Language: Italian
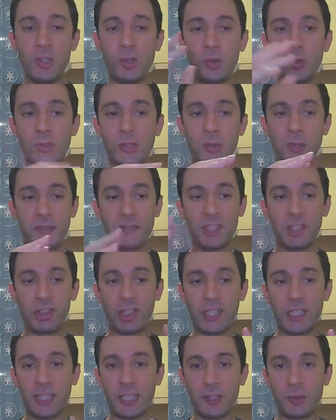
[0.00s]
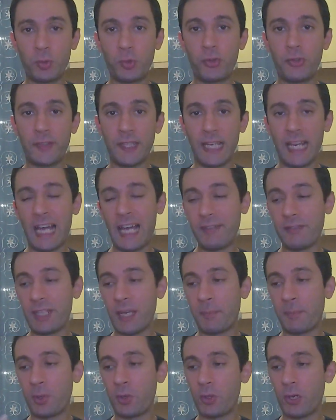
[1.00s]
tutta una vicenda che tu
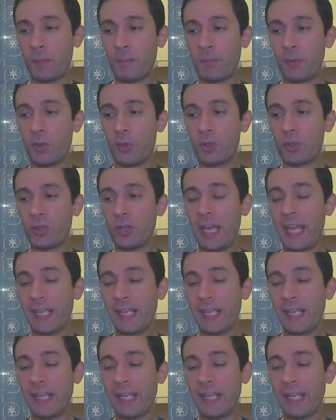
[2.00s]
svelavi a poco a poco.